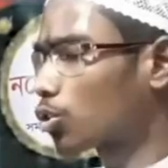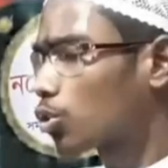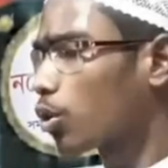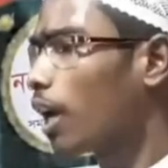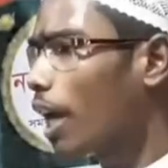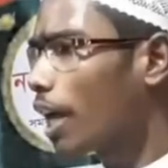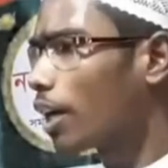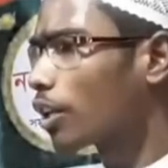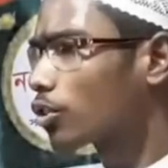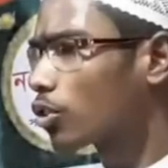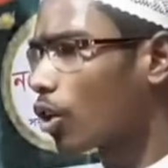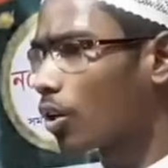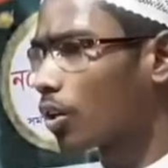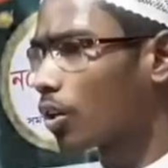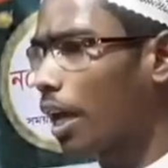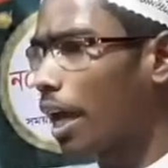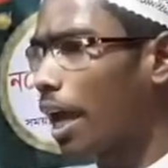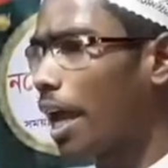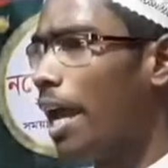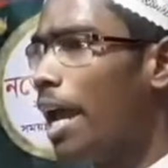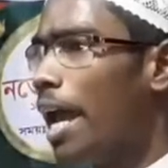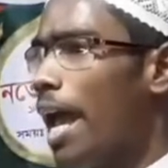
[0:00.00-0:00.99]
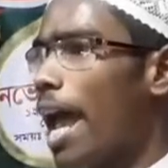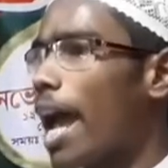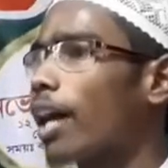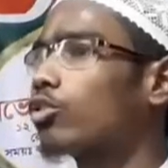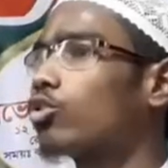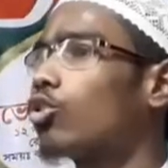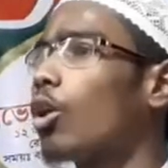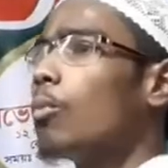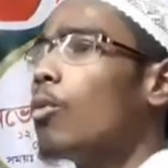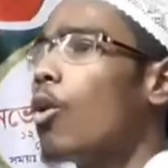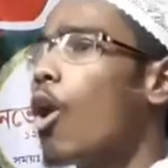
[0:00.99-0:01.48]
রসুলের জন্য
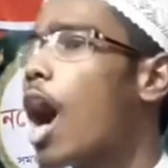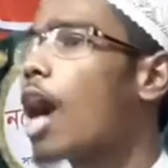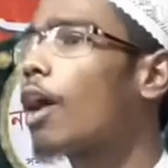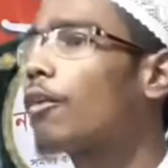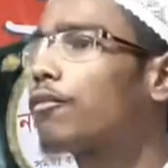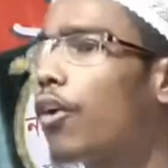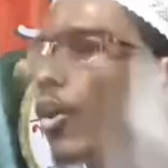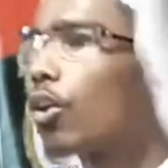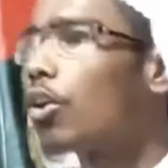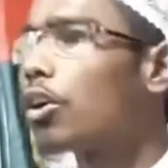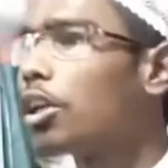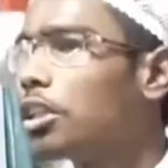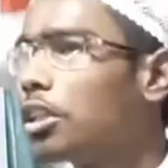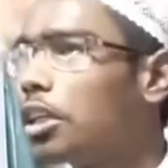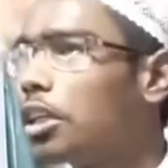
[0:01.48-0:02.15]
একদম করে